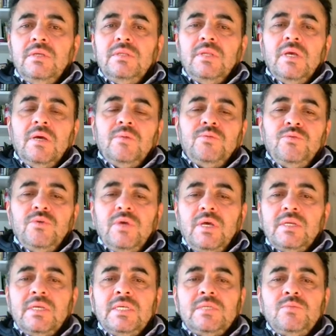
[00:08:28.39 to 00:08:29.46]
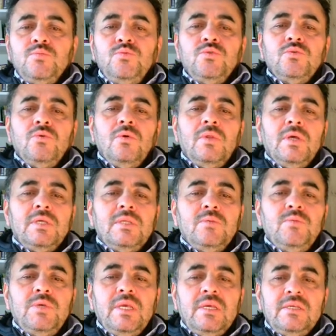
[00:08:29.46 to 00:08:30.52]
Ne yapıyor? Herkes büyük olayda
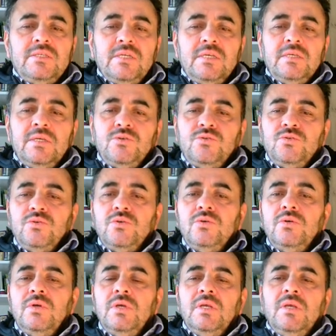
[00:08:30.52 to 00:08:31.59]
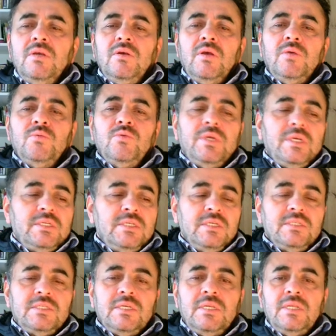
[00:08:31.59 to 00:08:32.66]
bir heyecan yaşıyor ve bu heyecan
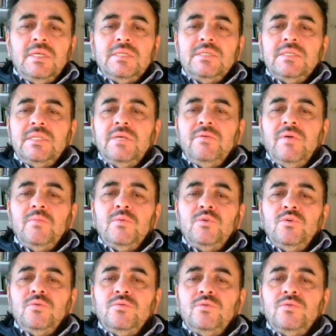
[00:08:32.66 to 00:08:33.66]
senelerce devam ediyor.